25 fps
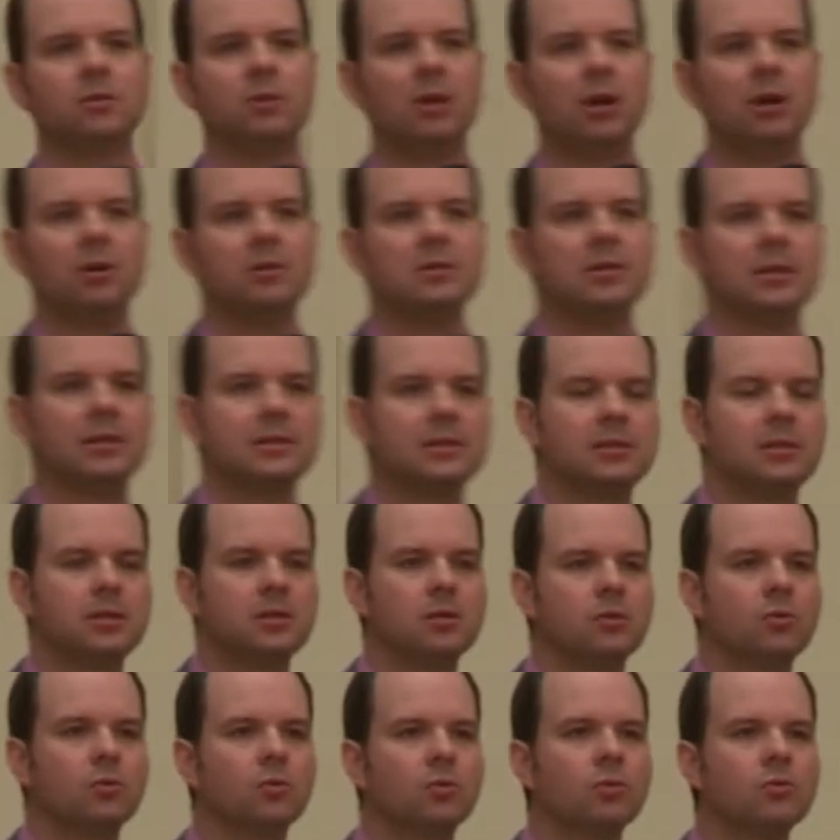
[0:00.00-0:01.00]
und
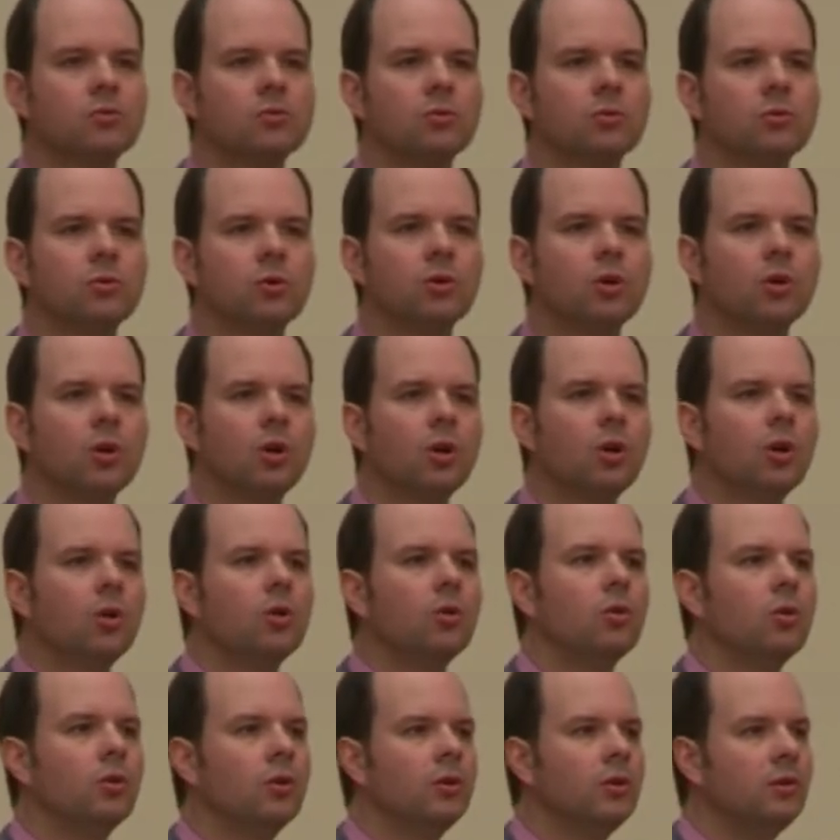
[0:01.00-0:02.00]
hausrechtlichen Lösung.
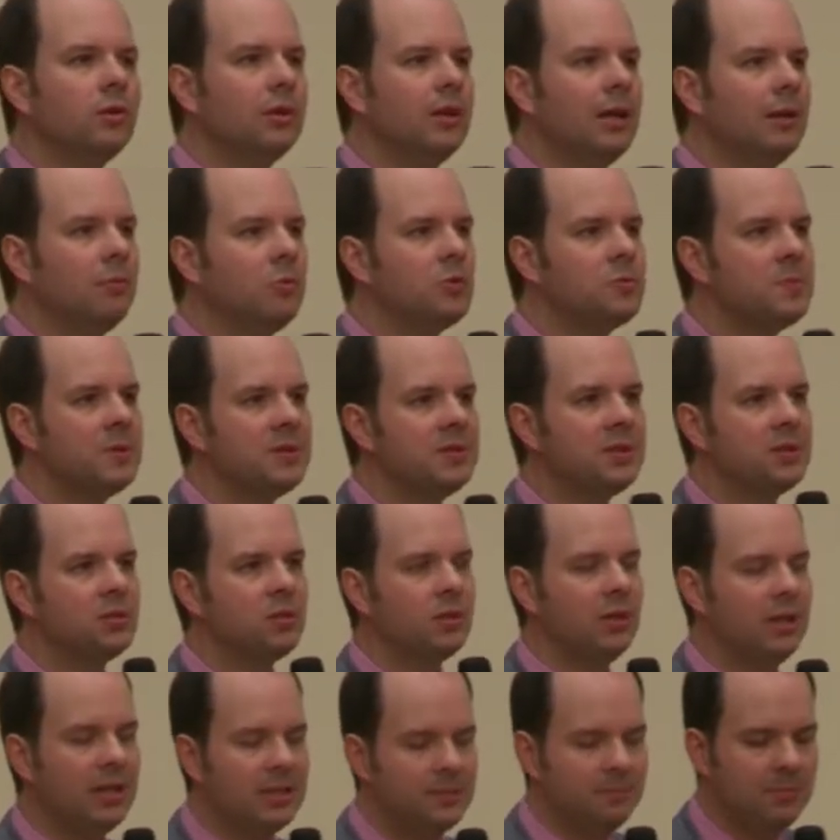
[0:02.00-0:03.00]
Und da muss man sich
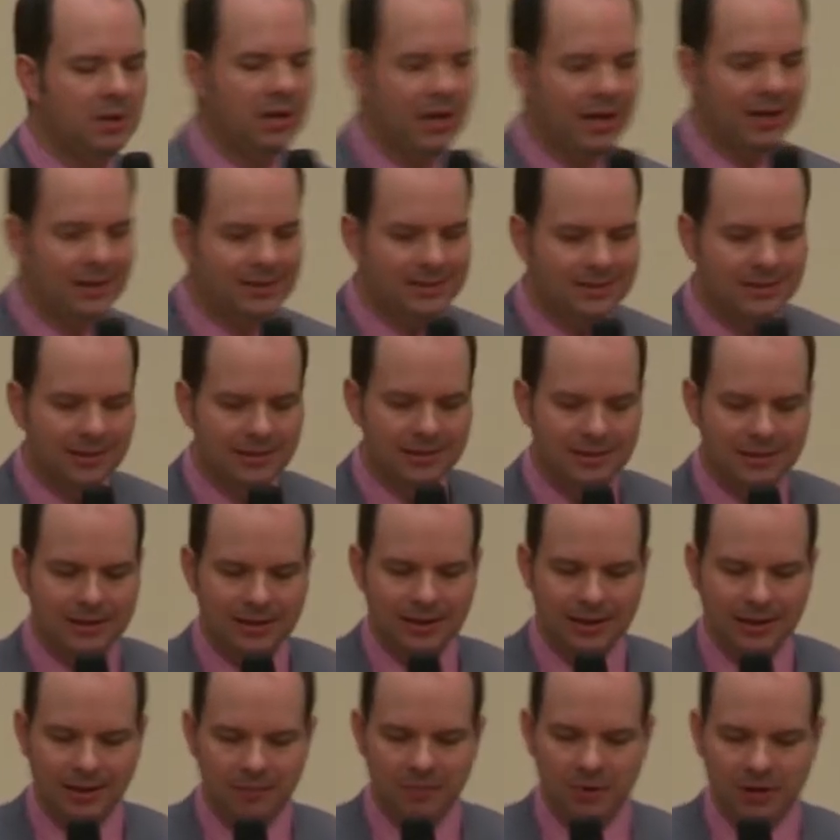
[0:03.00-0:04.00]
zunächst mal eins ganz
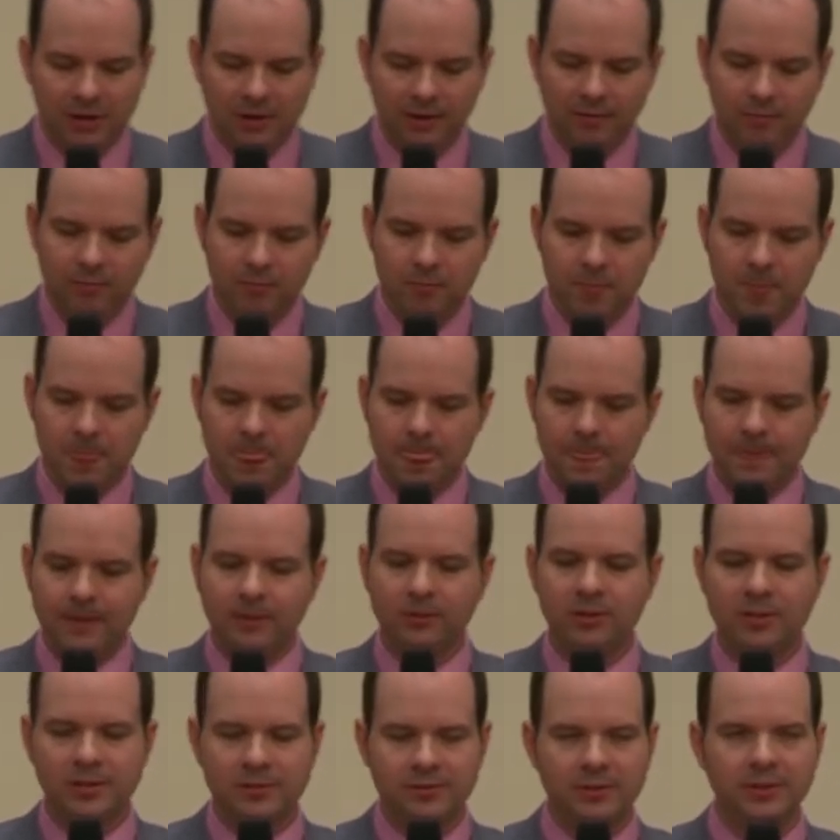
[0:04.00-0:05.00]
klar machen,
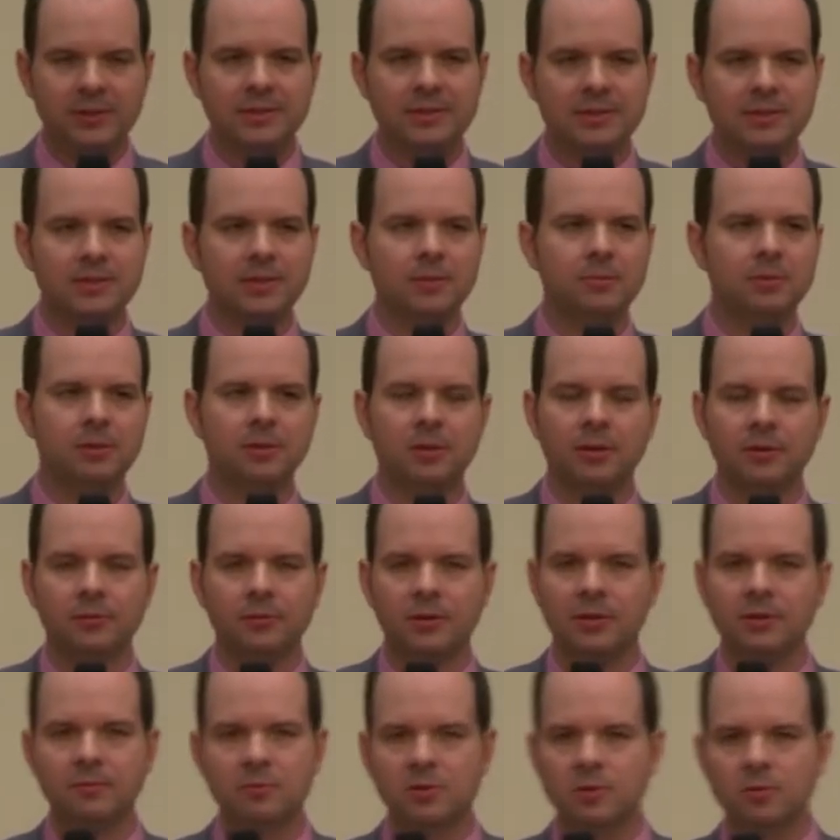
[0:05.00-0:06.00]
und deswegen ist dieser Begriff
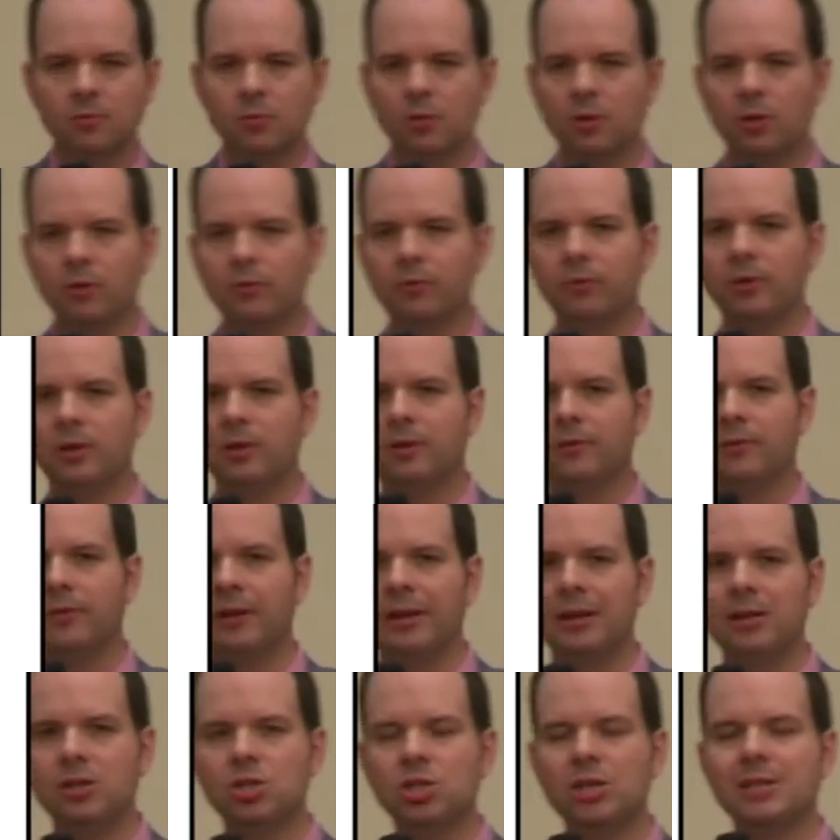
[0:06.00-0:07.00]
Knipsgebühr auch völlig
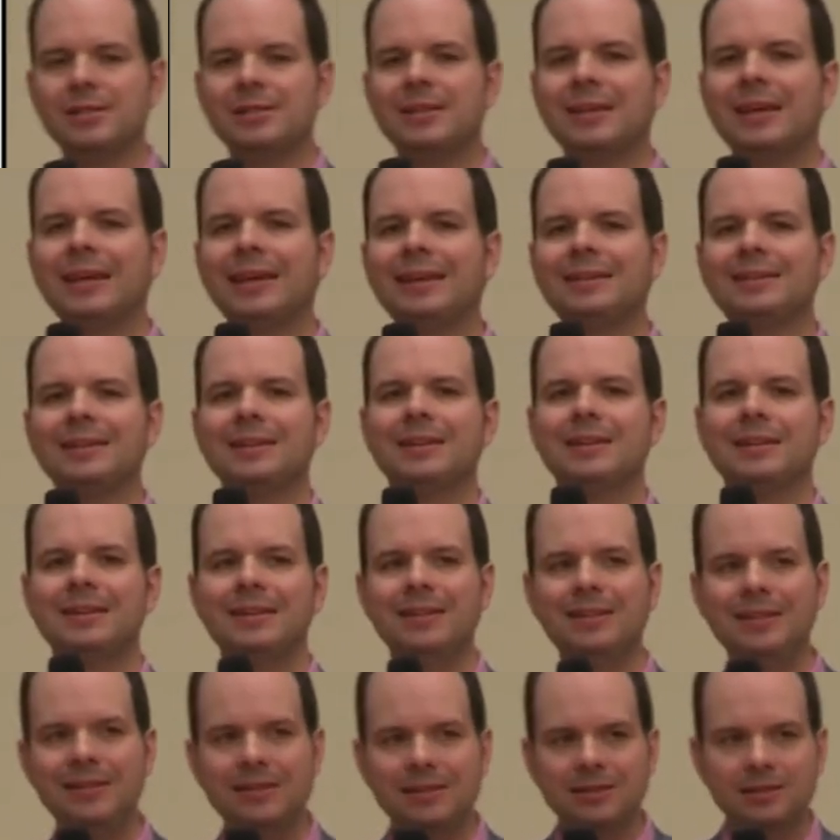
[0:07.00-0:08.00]
falsch. Es geht
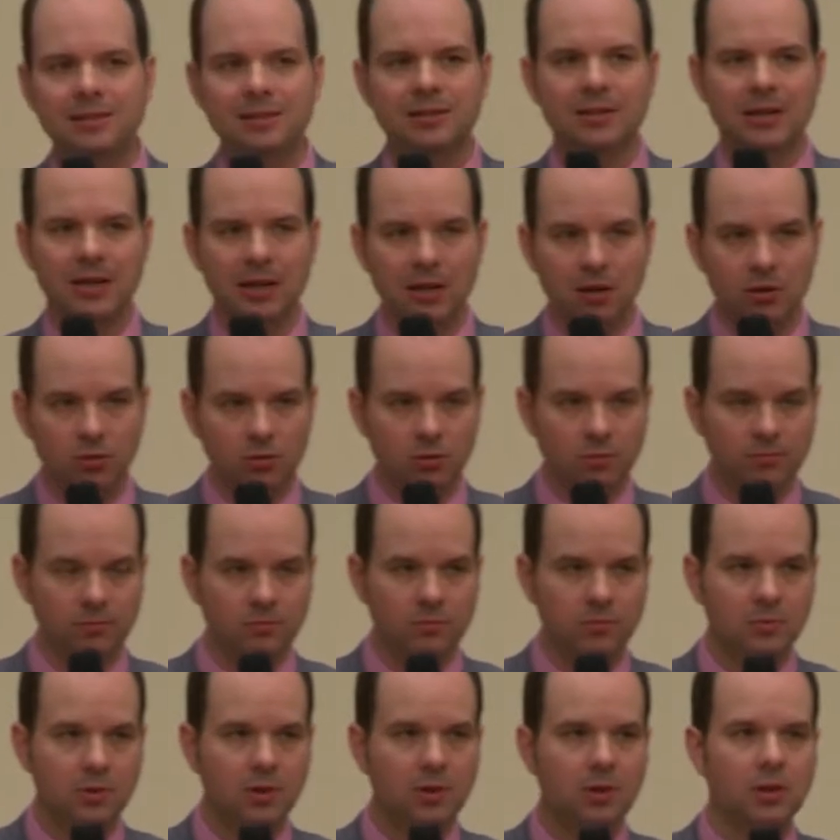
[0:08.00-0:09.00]
nicht
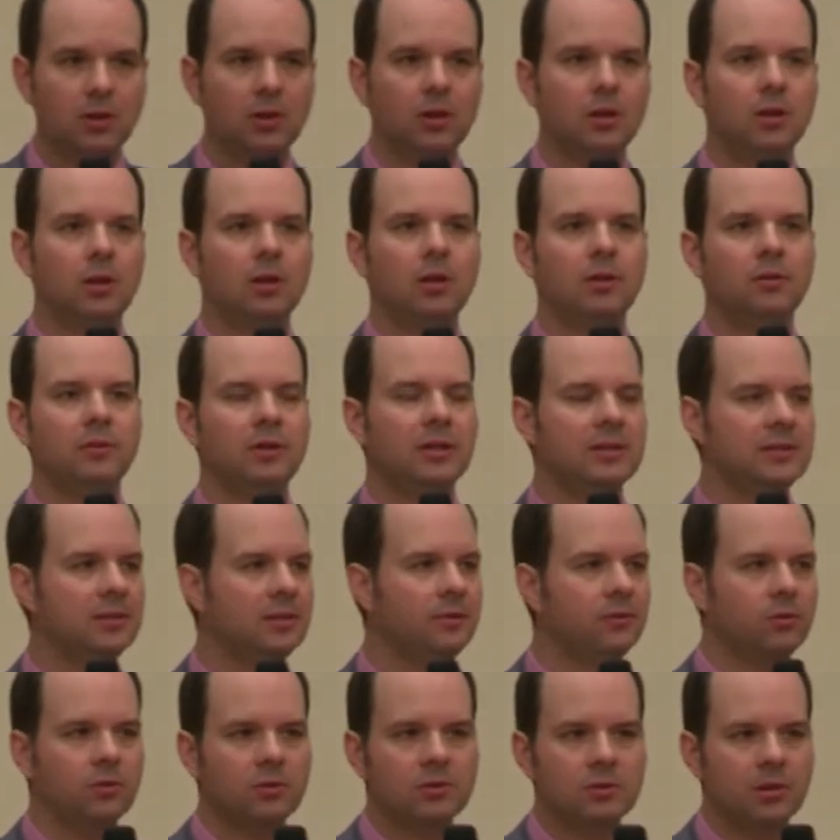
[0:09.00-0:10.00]
darum, äh, und da
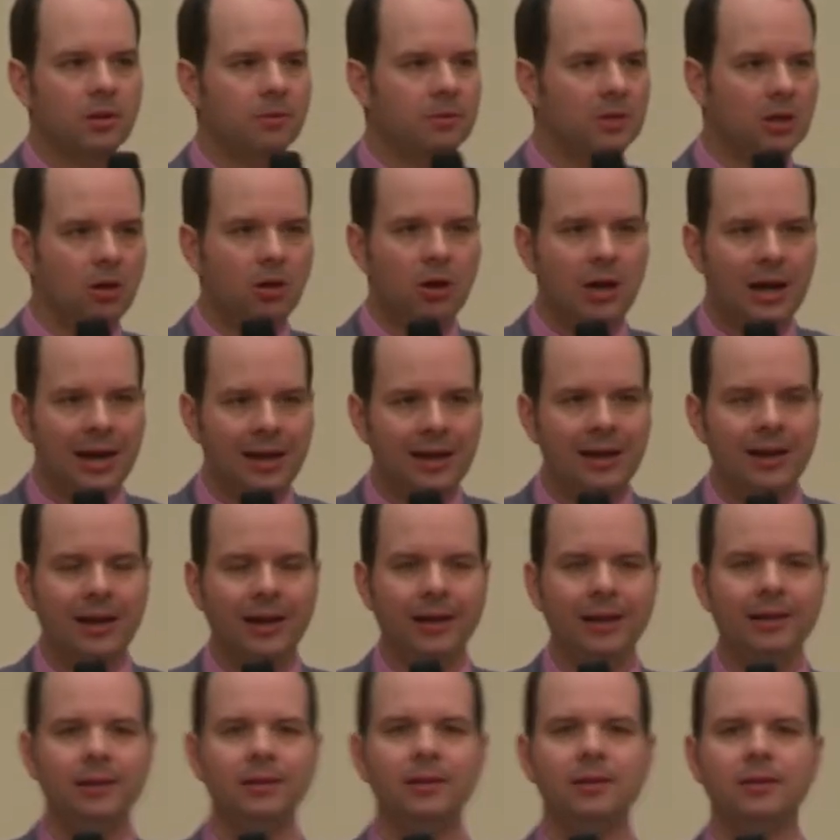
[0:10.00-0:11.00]
sind wir uns, glaube ich, auch alle
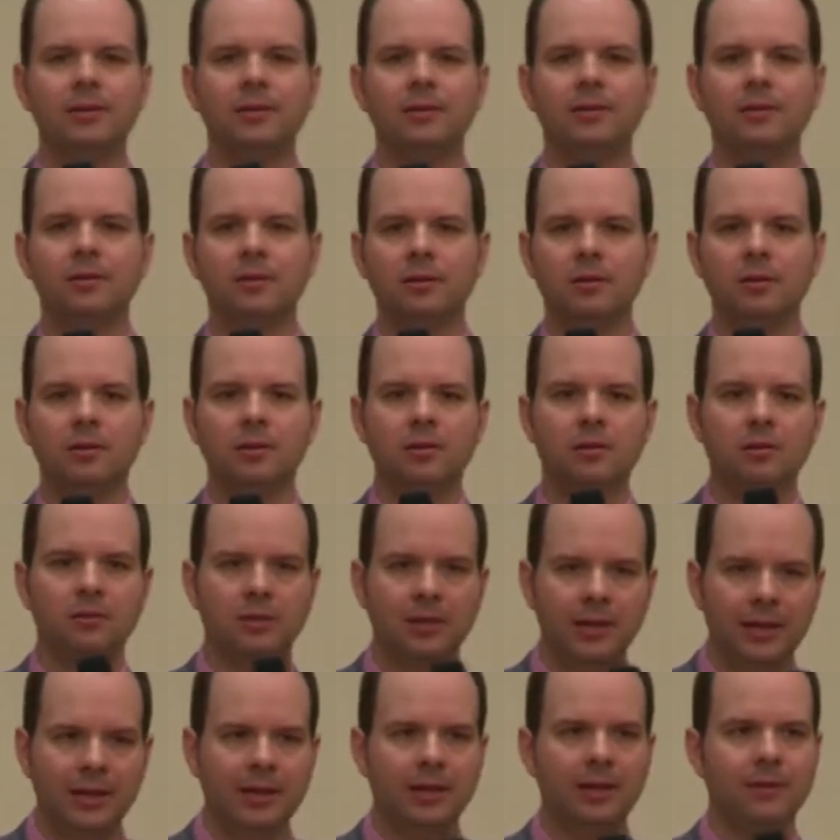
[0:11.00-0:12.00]
einig, äh,
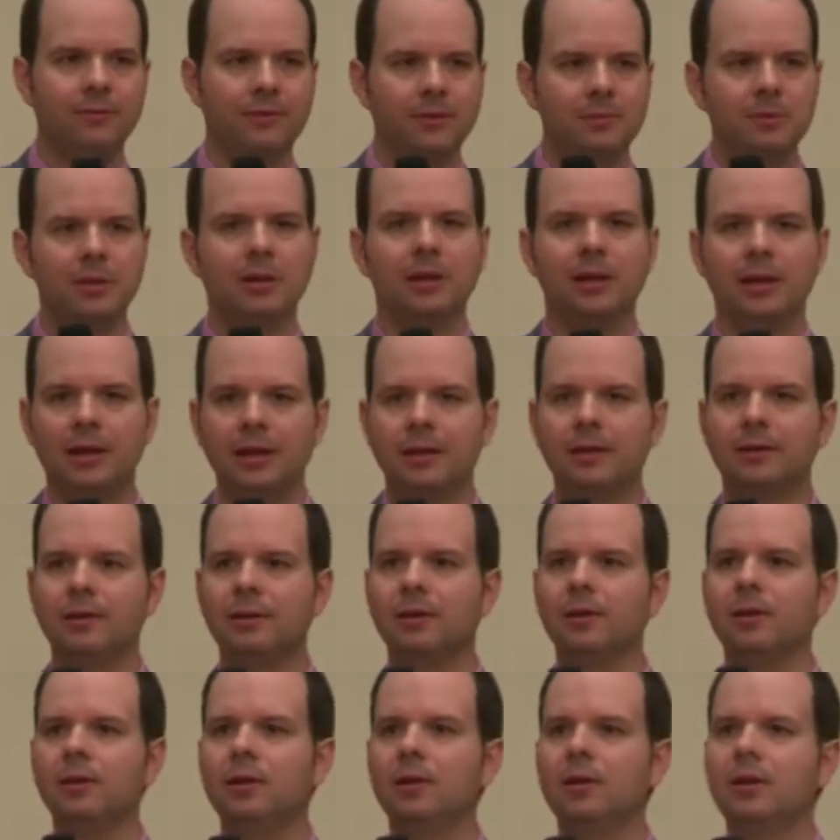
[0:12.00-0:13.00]
Kläger wie
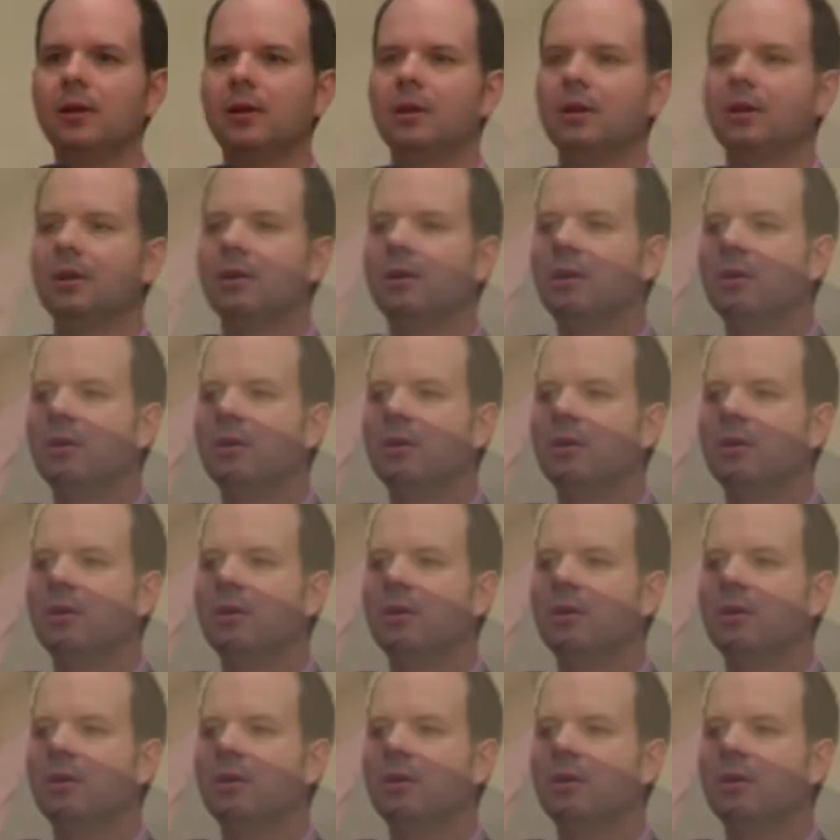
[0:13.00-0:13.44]
Beklagter äh,